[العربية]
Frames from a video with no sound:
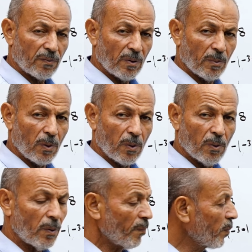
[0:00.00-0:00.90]
في
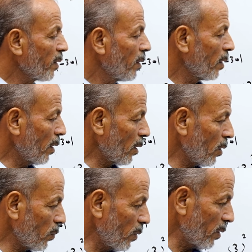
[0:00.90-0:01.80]
الموضوع
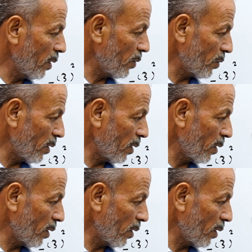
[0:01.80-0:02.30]
الخطوة الناتجة